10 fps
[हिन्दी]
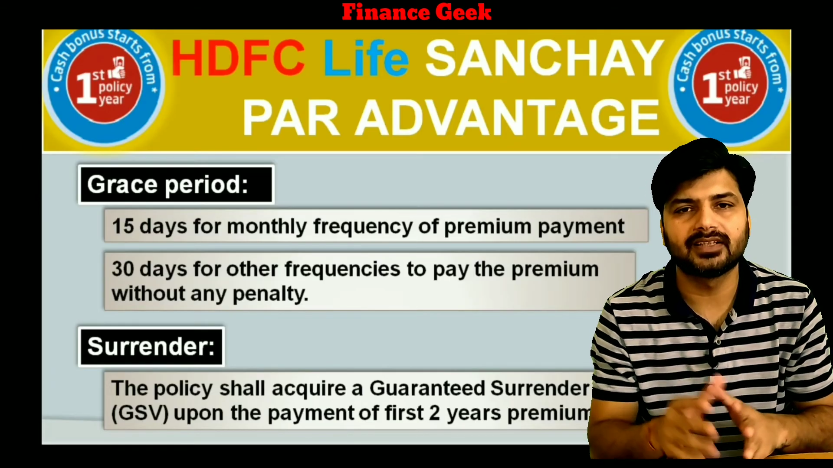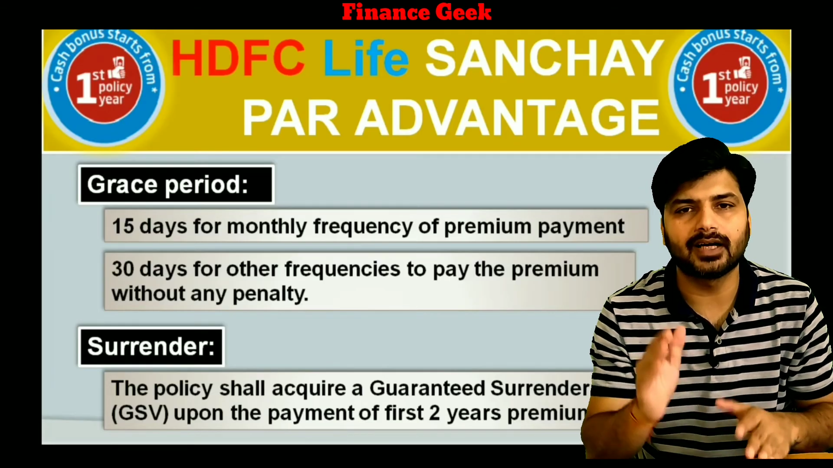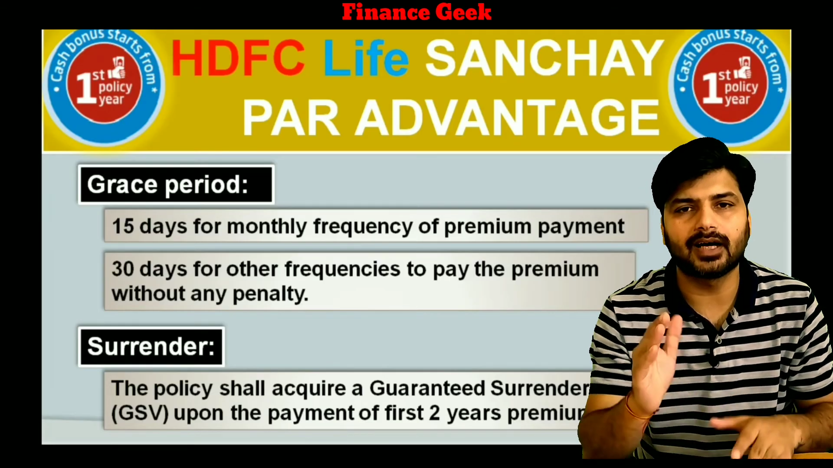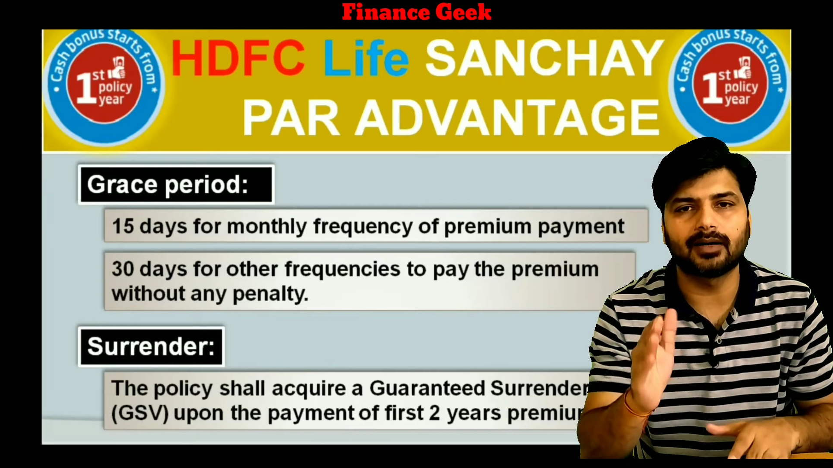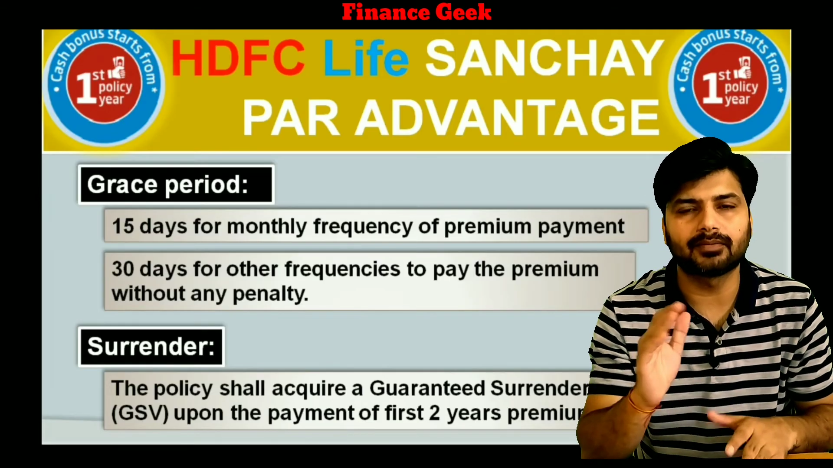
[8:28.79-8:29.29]

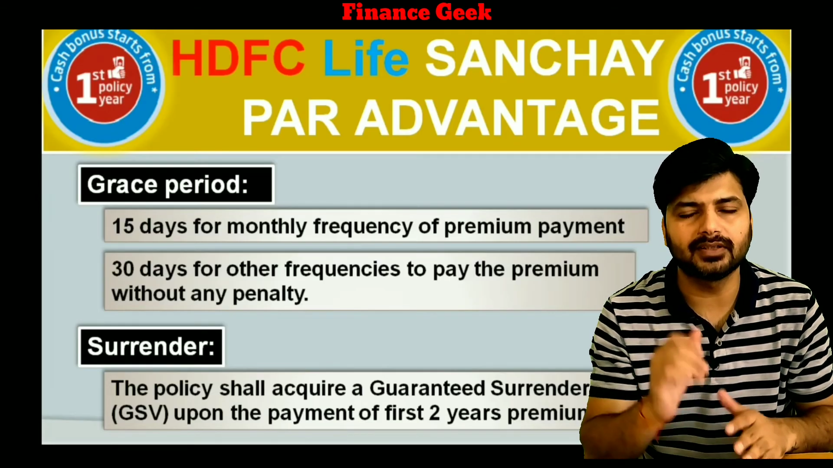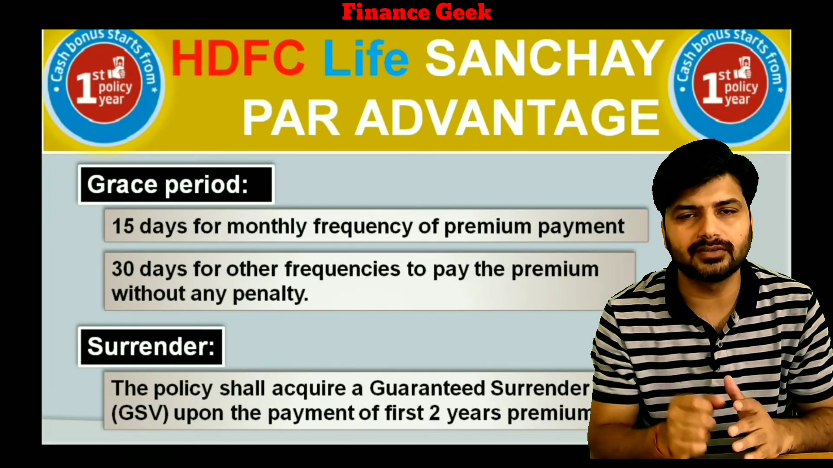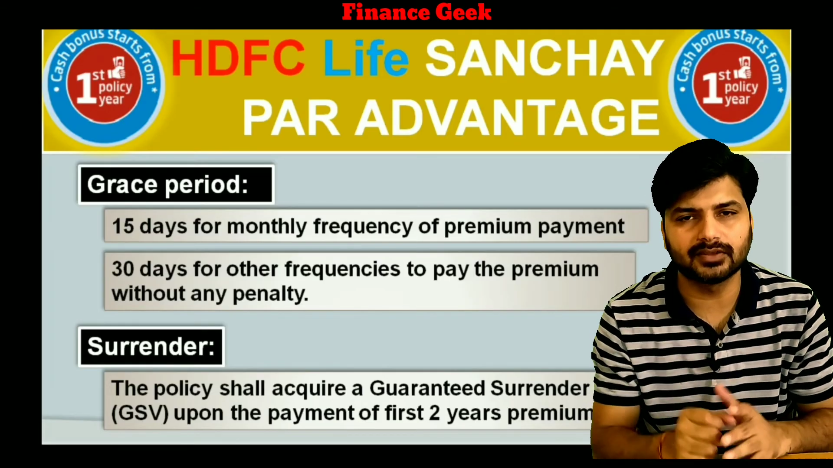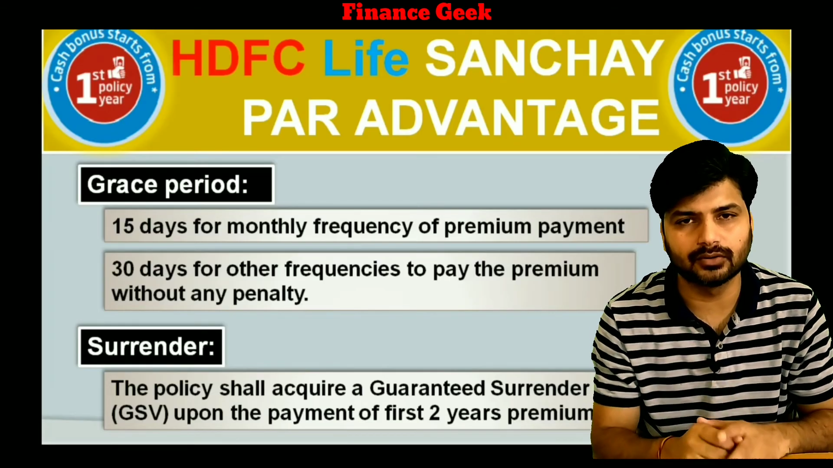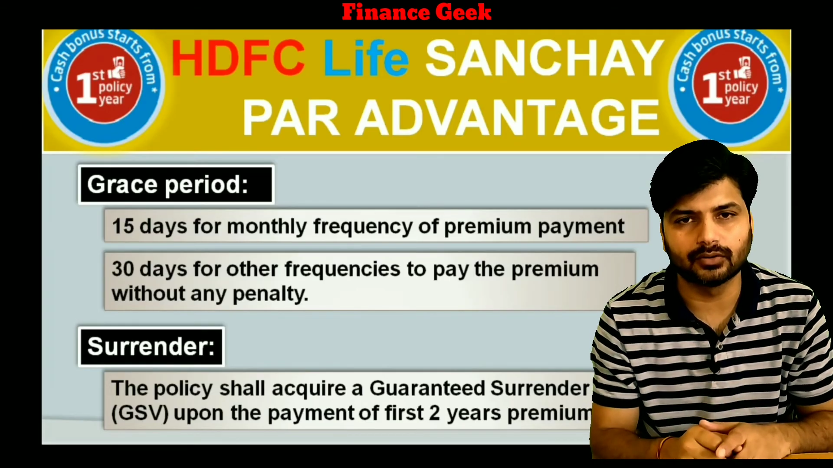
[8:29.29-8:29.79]
यह आपकी
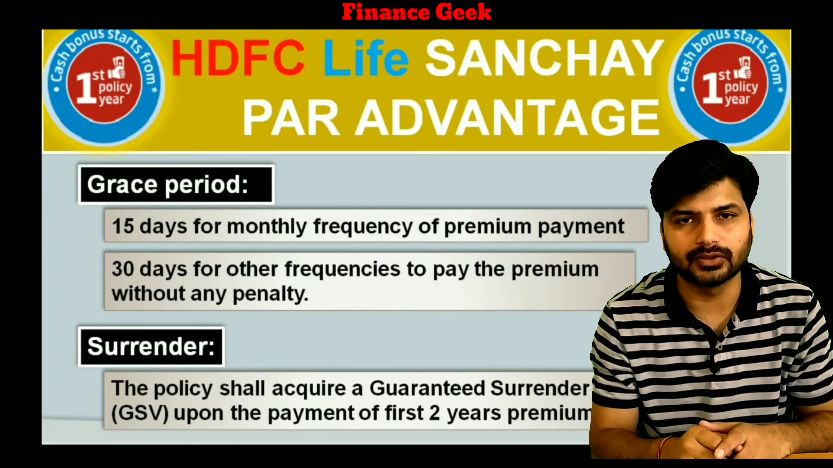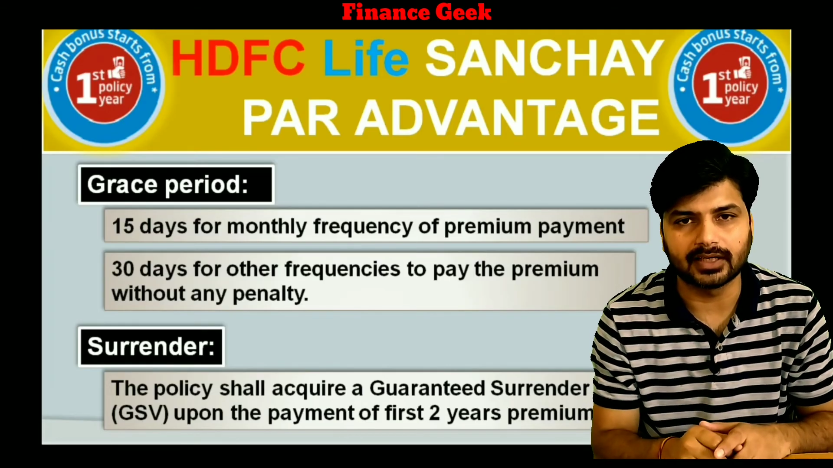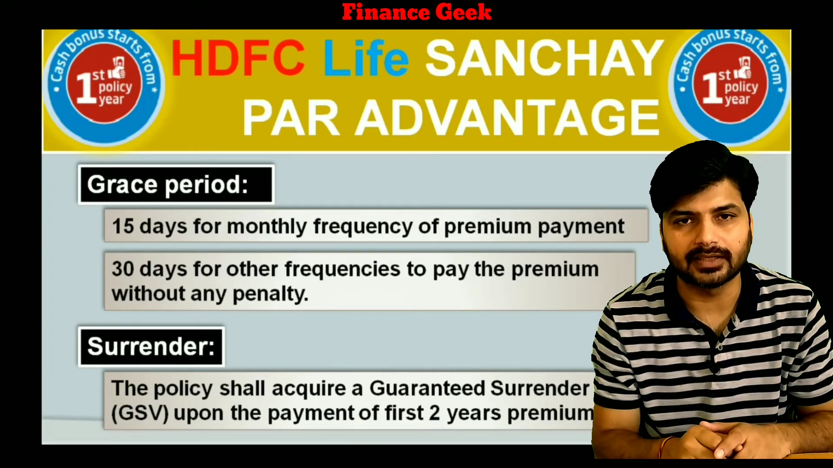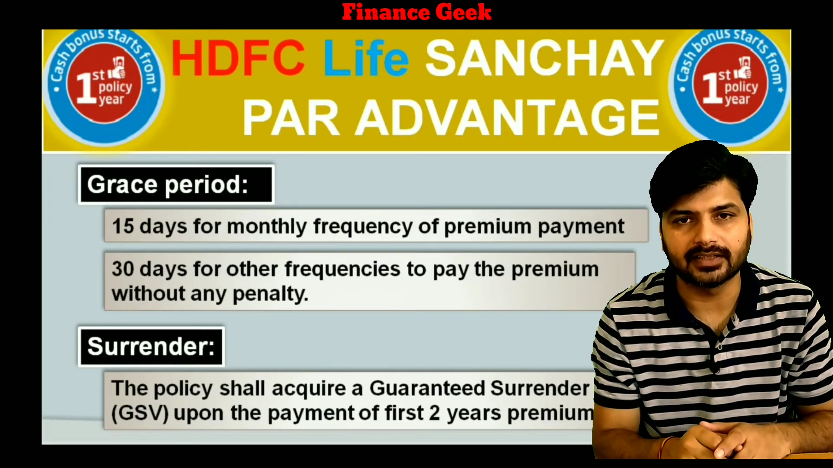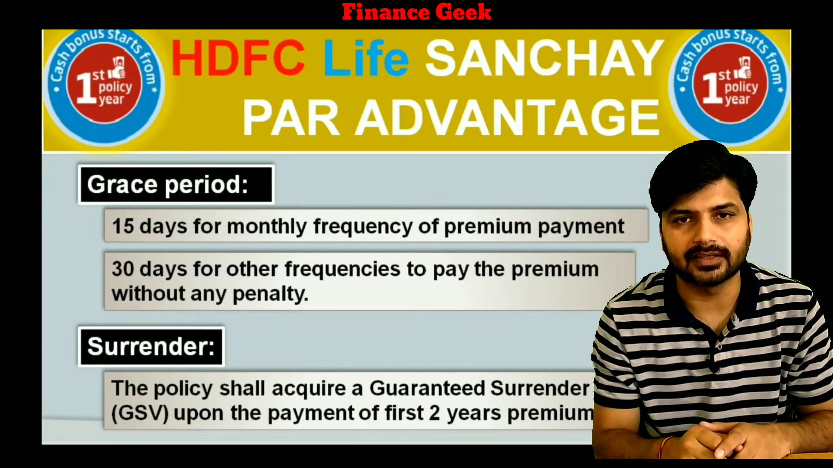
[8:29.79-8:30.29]
जीरो हो
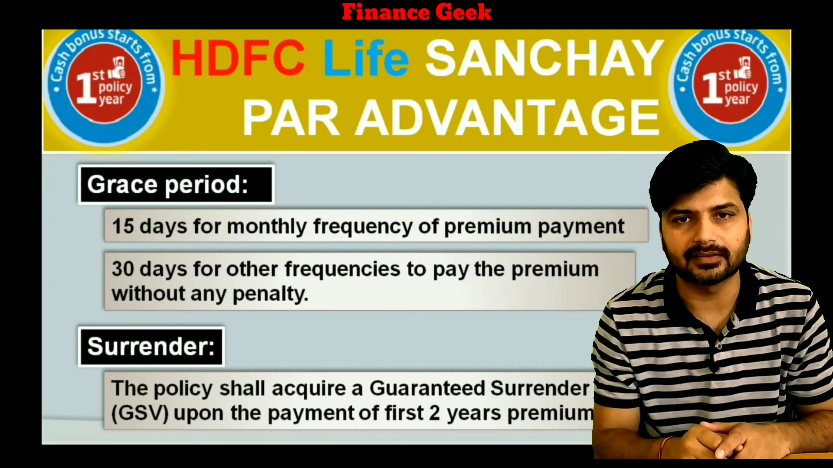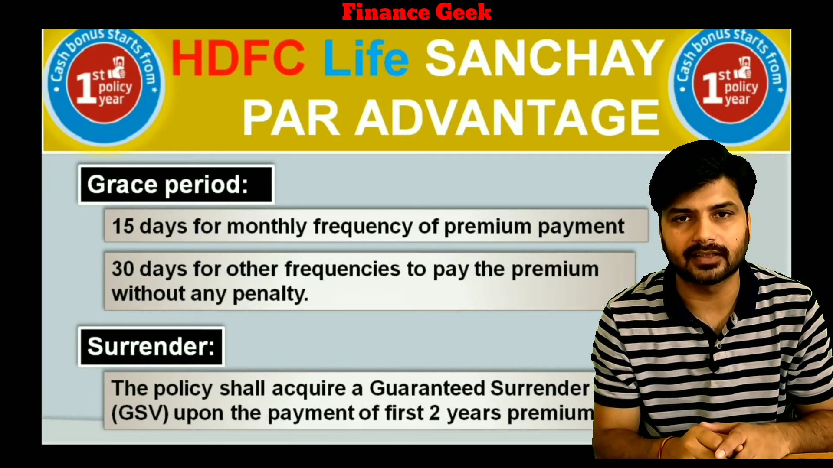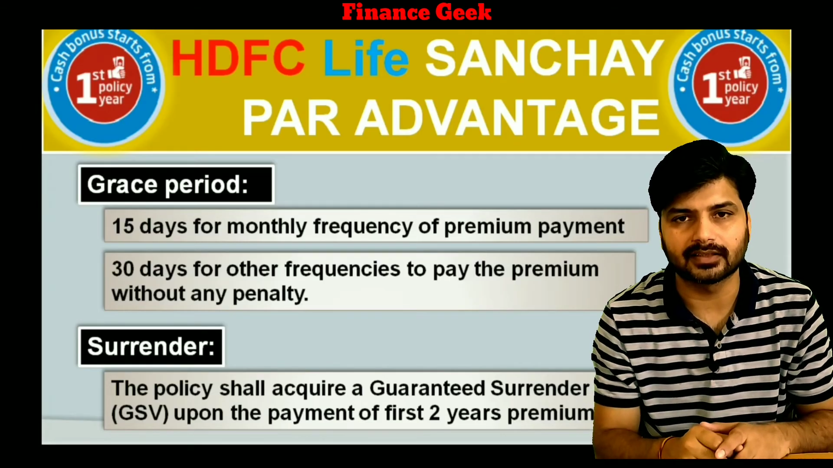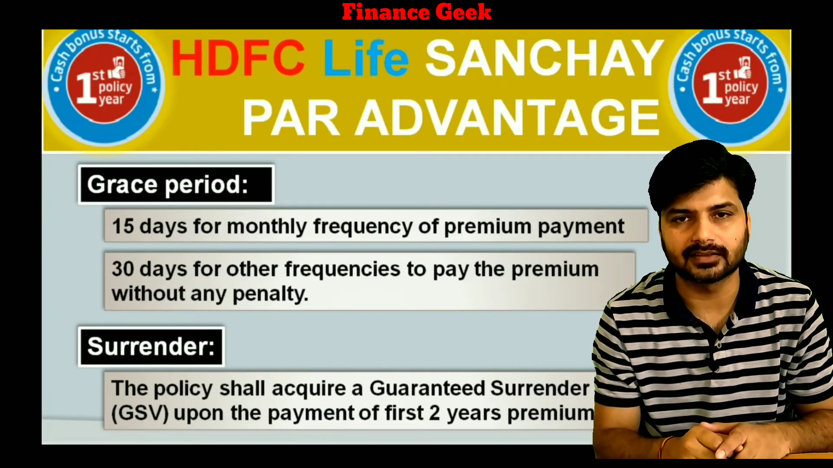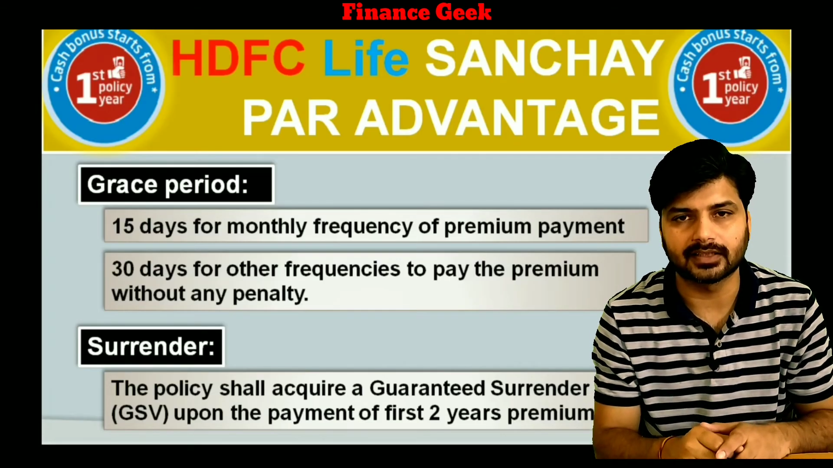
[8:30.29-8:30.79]
जाएगी एक
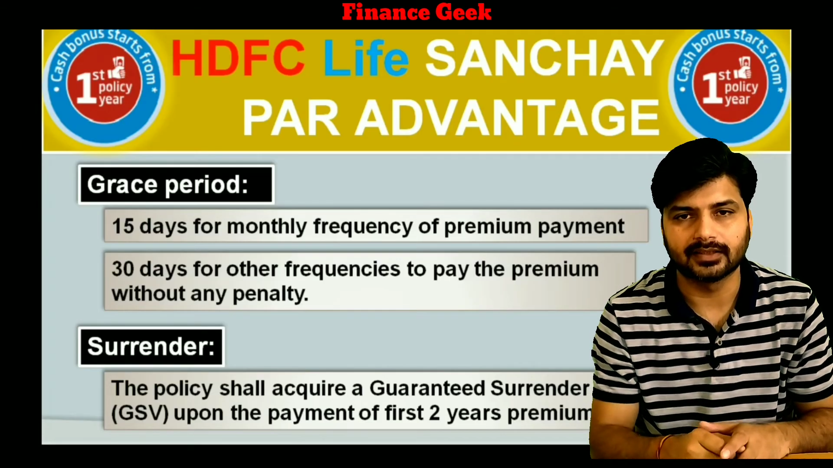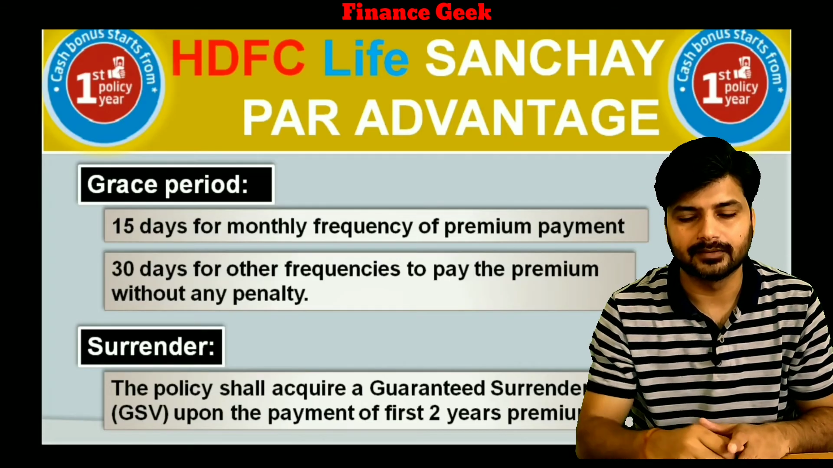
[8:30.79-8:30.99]
तरह से